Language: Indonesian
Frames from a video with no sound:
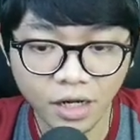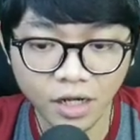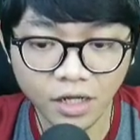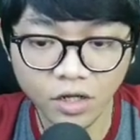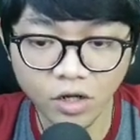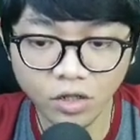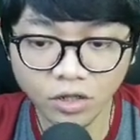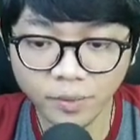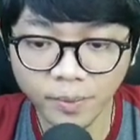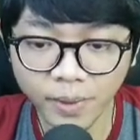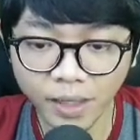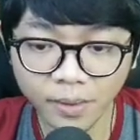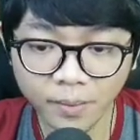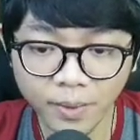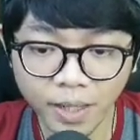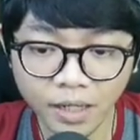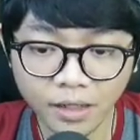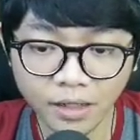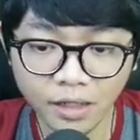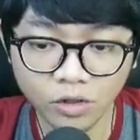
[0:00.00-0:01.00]
Ayo
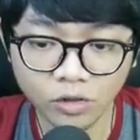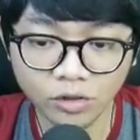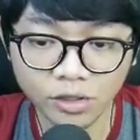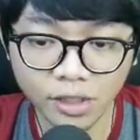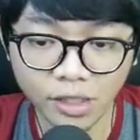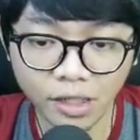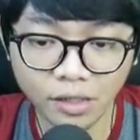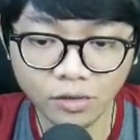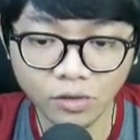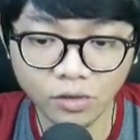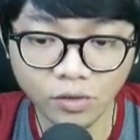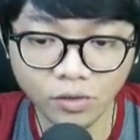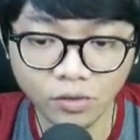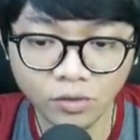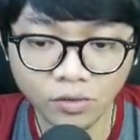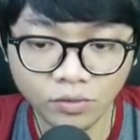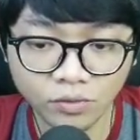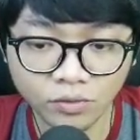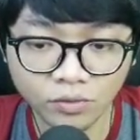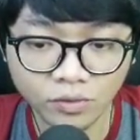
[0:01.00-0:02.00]
teman-teman, ikutin aku.
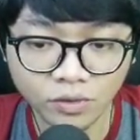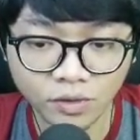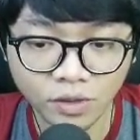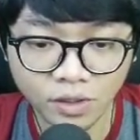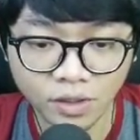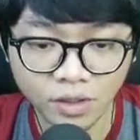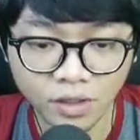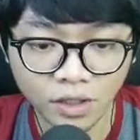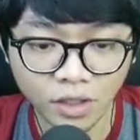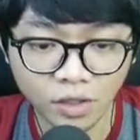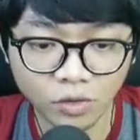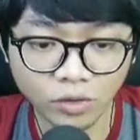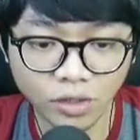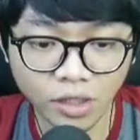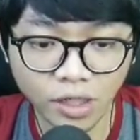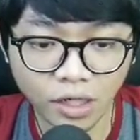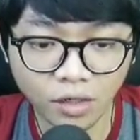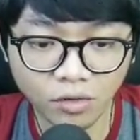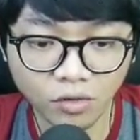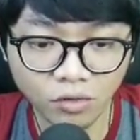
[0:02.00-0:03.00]

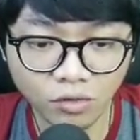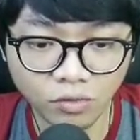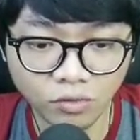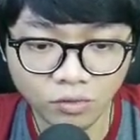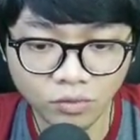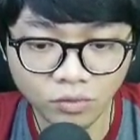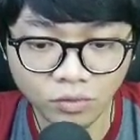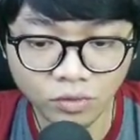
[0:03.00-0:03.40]
Ikutin aku.